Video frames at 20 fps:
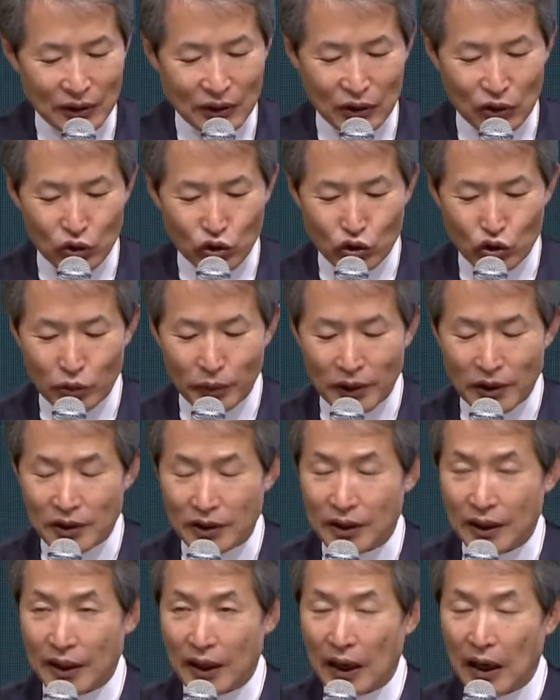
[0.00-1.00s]
그리고 두
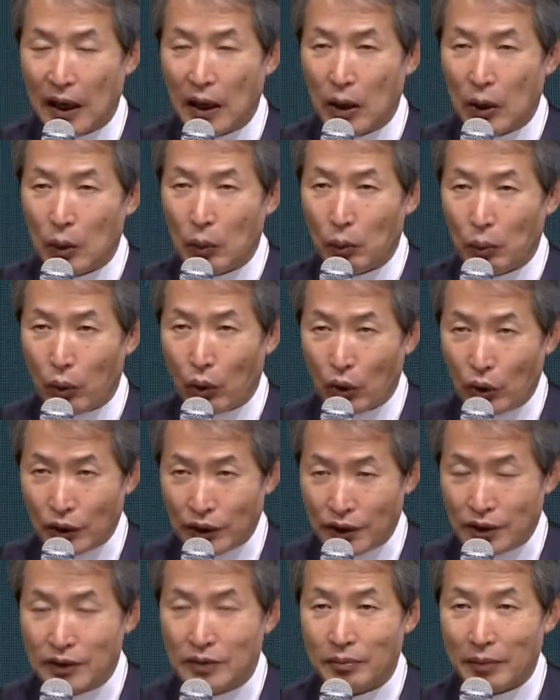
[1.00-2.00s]
번째가
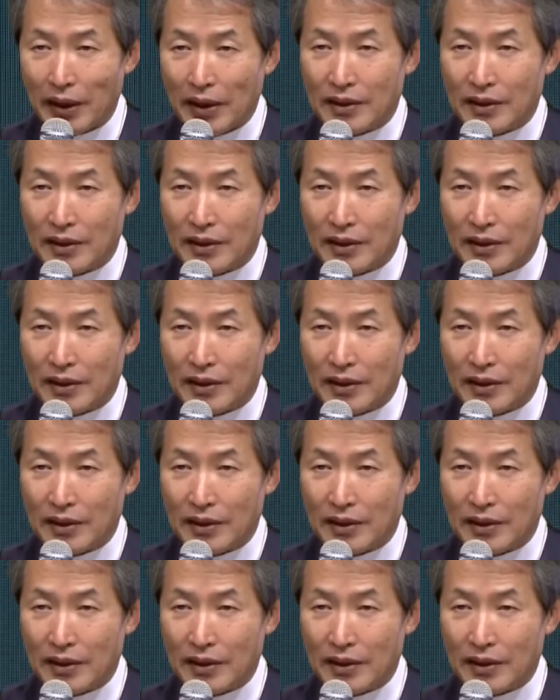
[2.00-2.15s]
보이는